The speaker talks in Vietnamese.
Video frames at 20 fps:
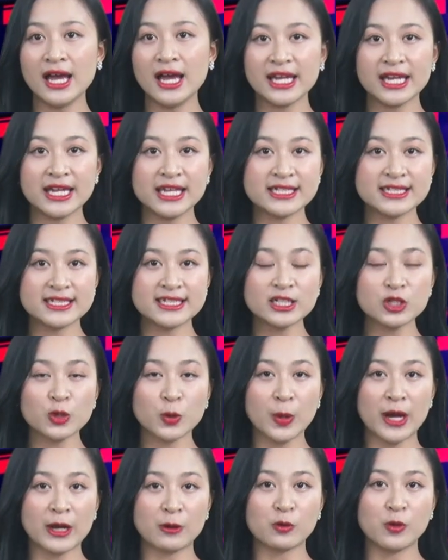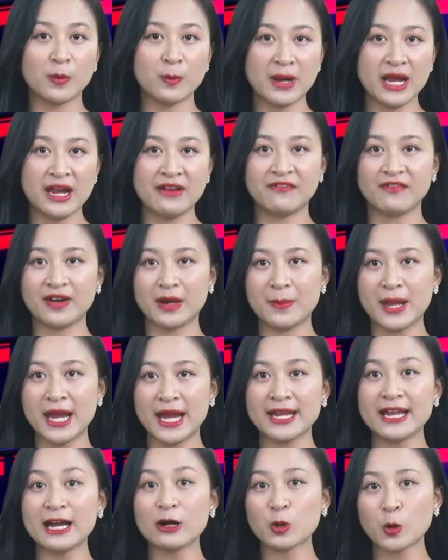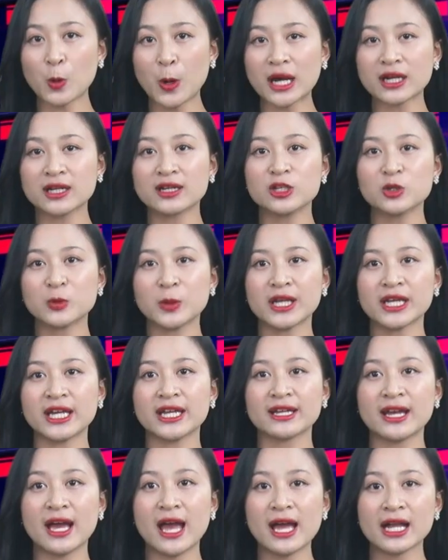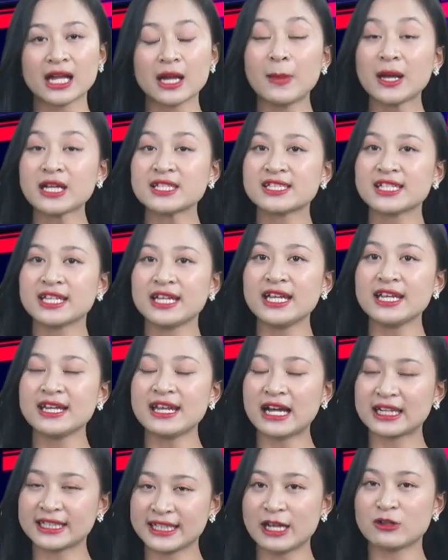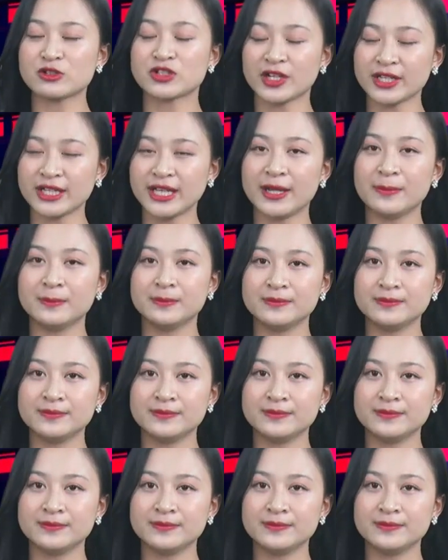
Hiện sức khỏe của mẹ và bé đã qua cơn nguy kịch, các bác sĩ đang theo dõi thêm.